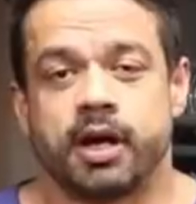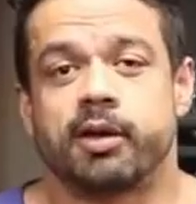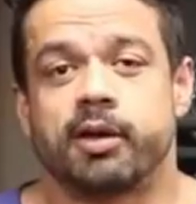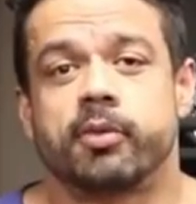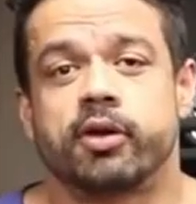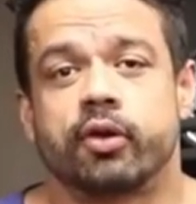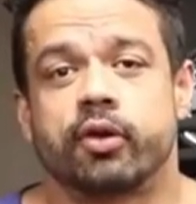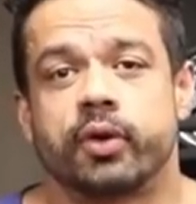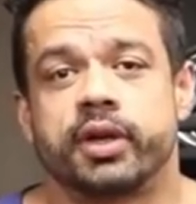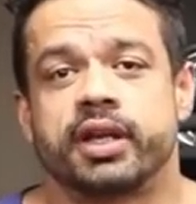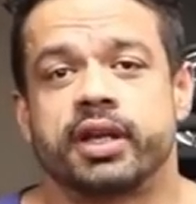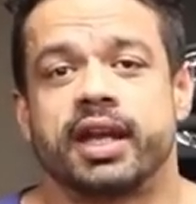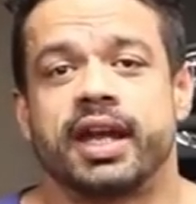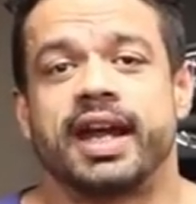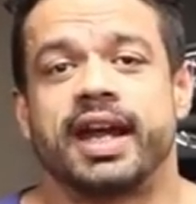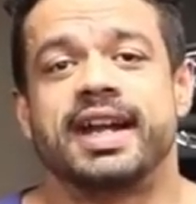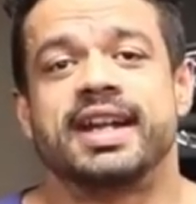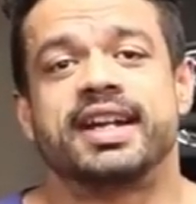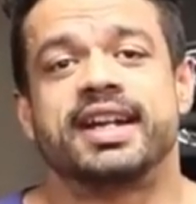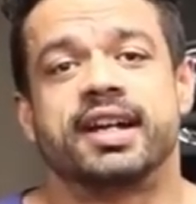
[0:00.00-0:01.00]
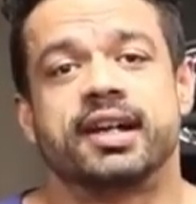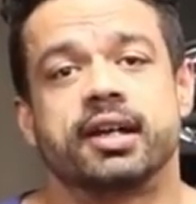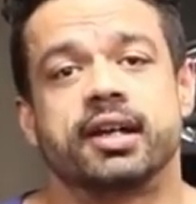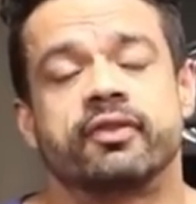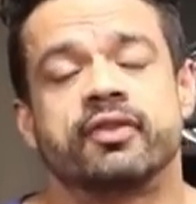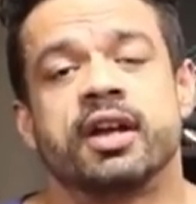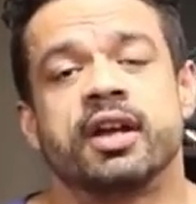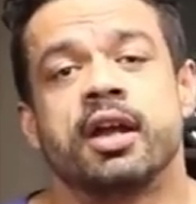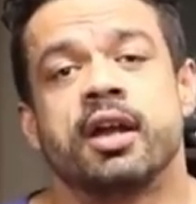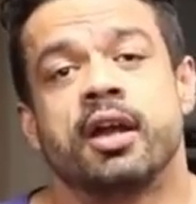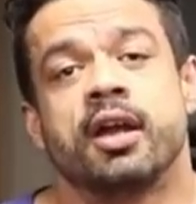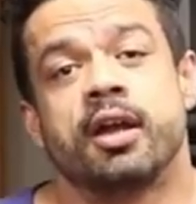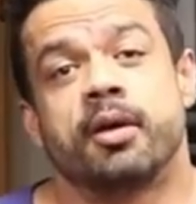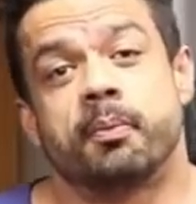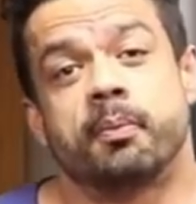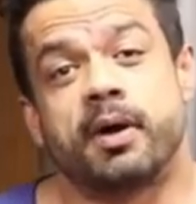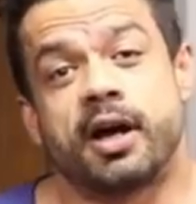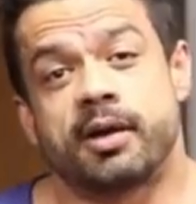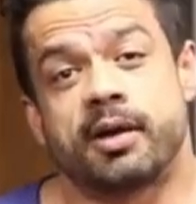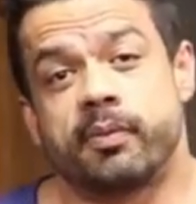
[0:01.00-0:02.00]
यही गौरव तनेजा
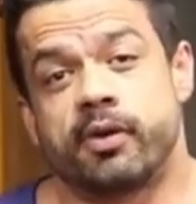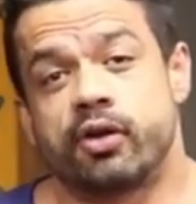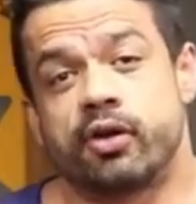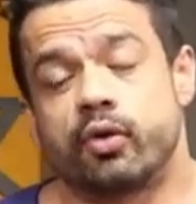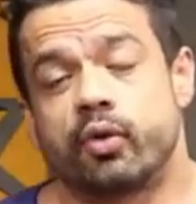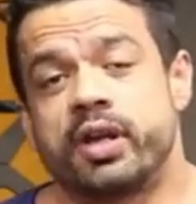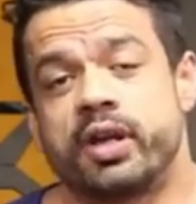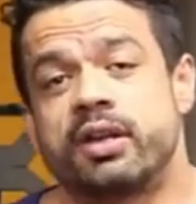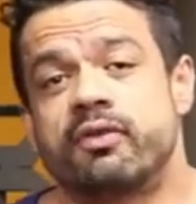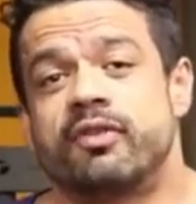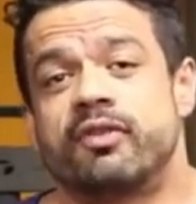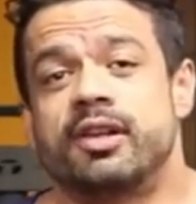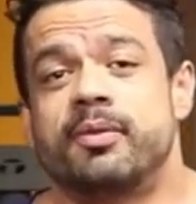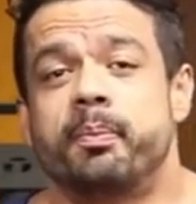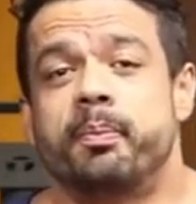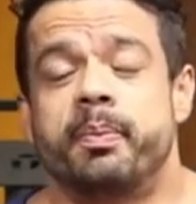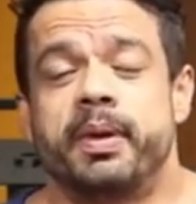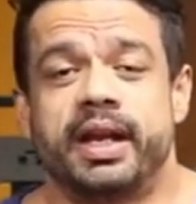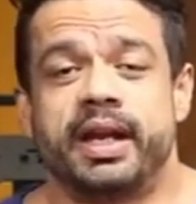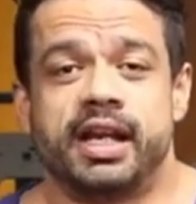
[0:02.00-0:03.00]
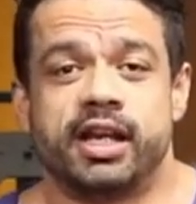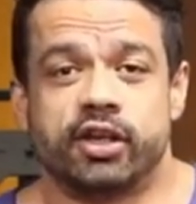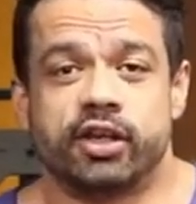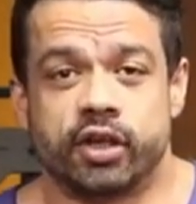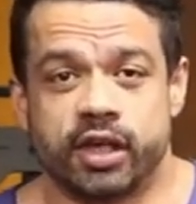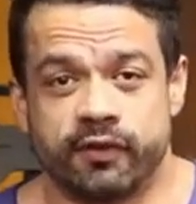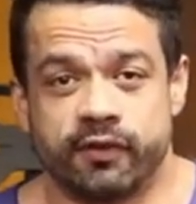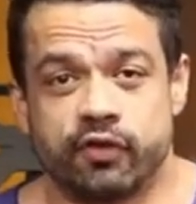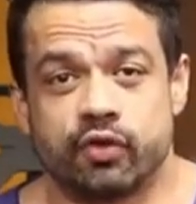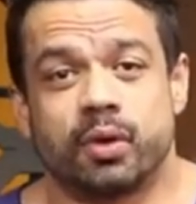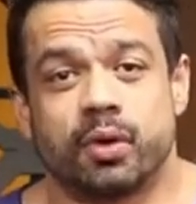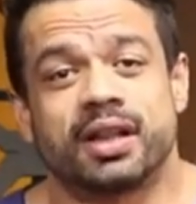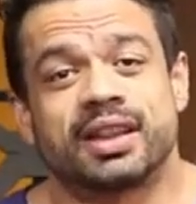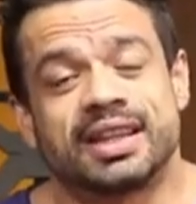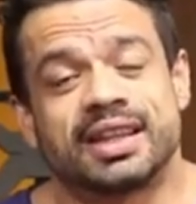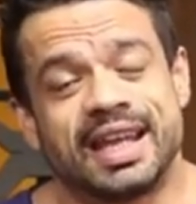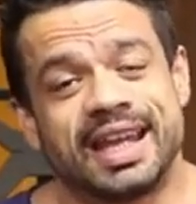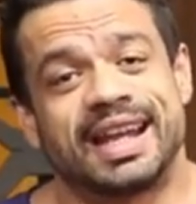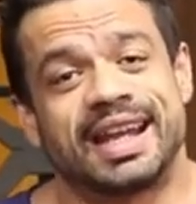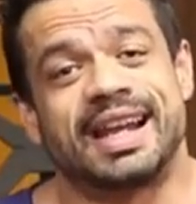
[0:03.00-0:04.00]
2017 में मसल मास के हिसाब से
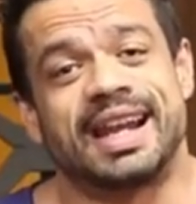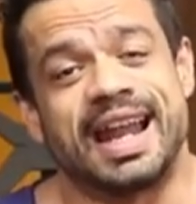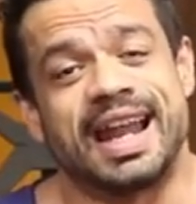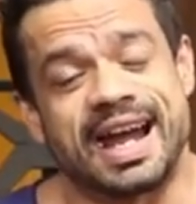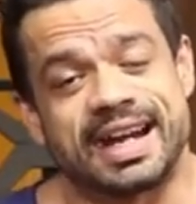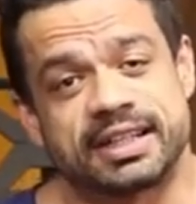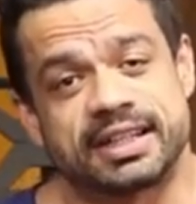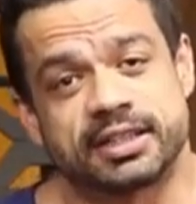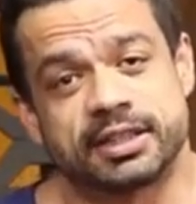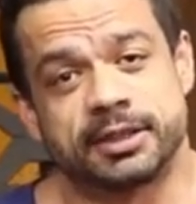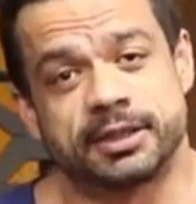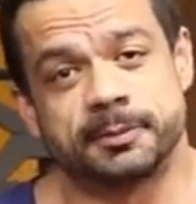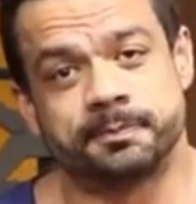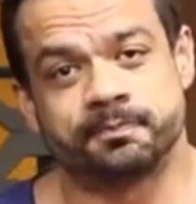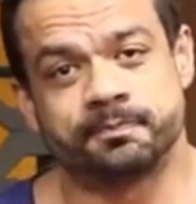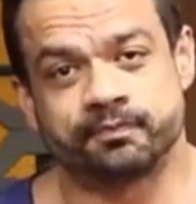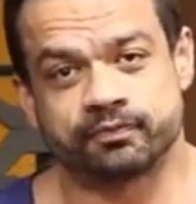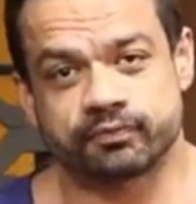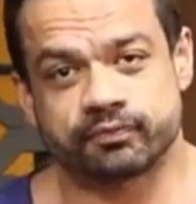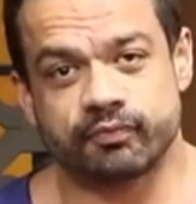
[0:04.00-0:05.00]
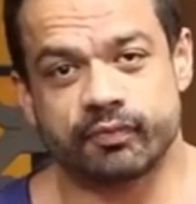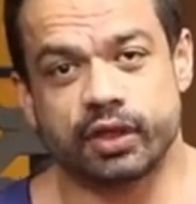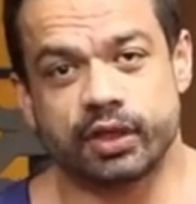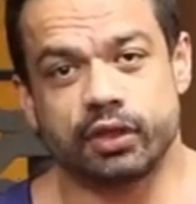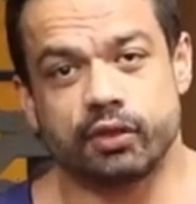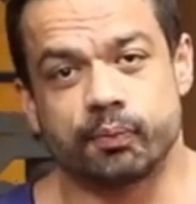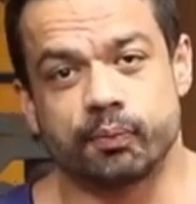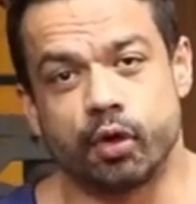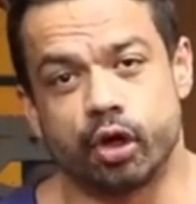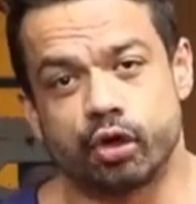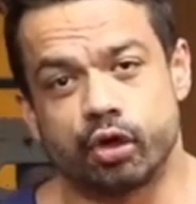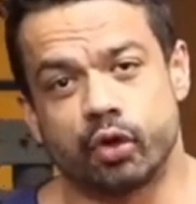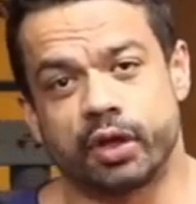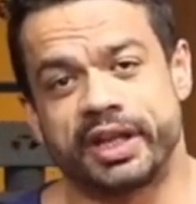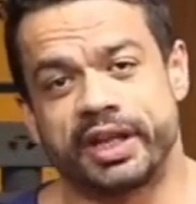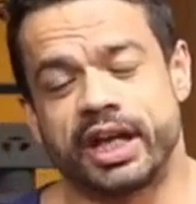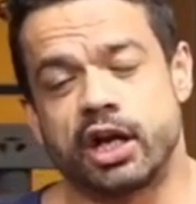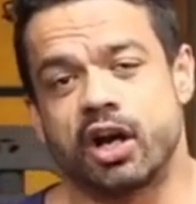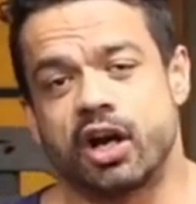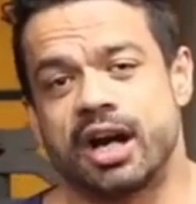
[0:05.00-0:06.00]
10 टू 15 पाउंड्स हैवियर थे
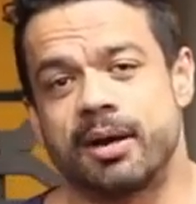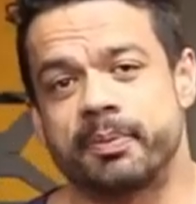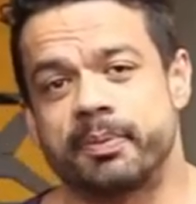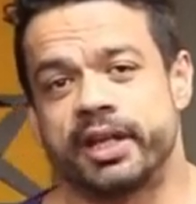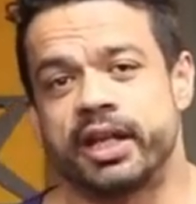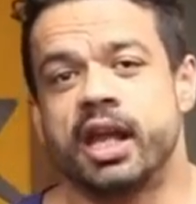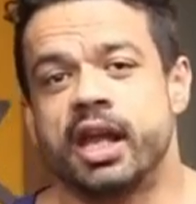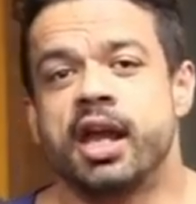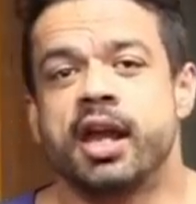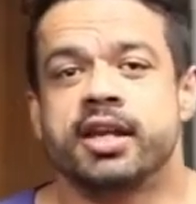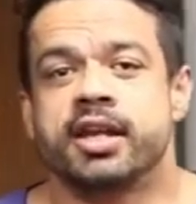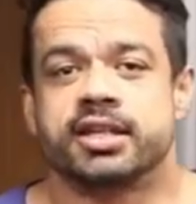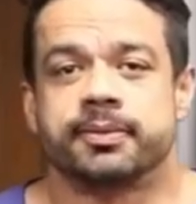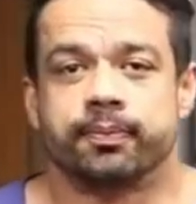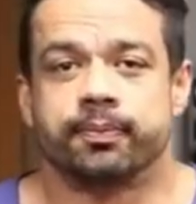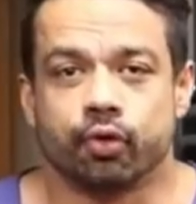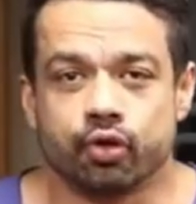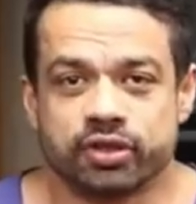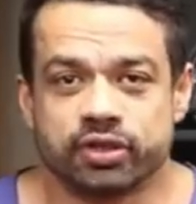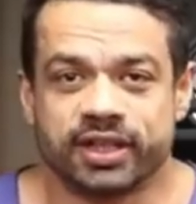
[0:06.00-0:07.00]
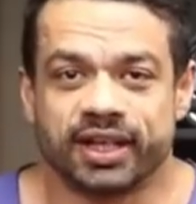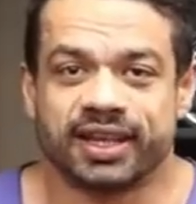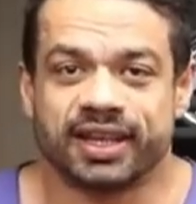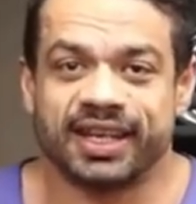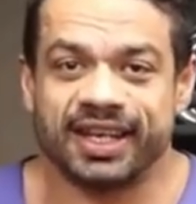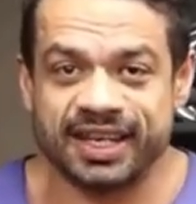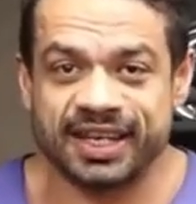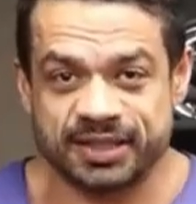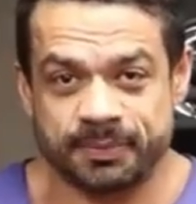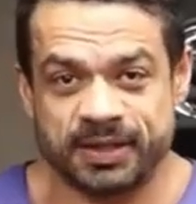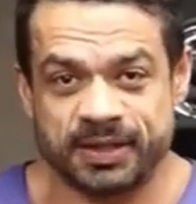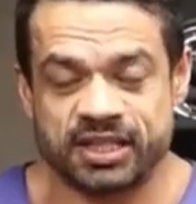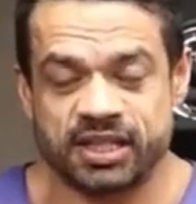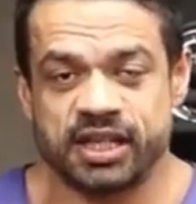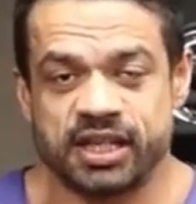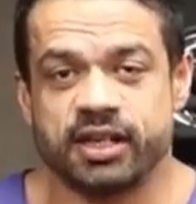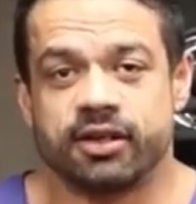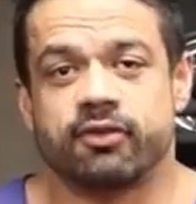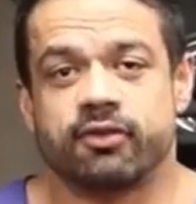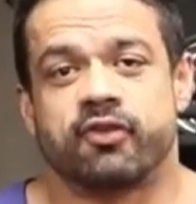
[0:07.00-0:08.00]
एंड एट द सेम टाइम ही वाज
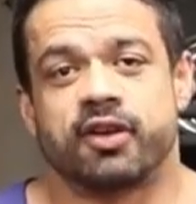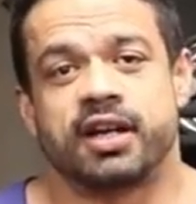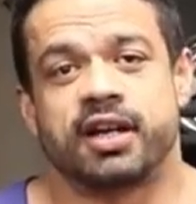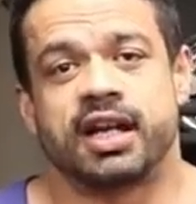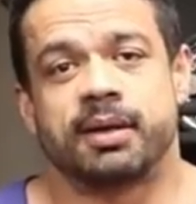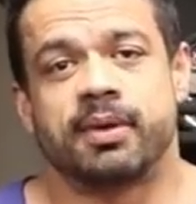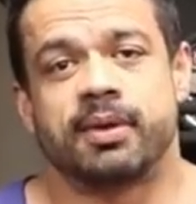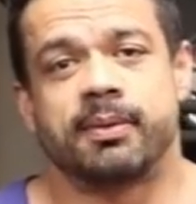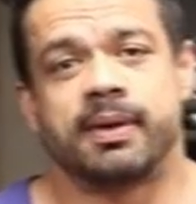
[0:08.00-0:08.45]
लीनर एज वेल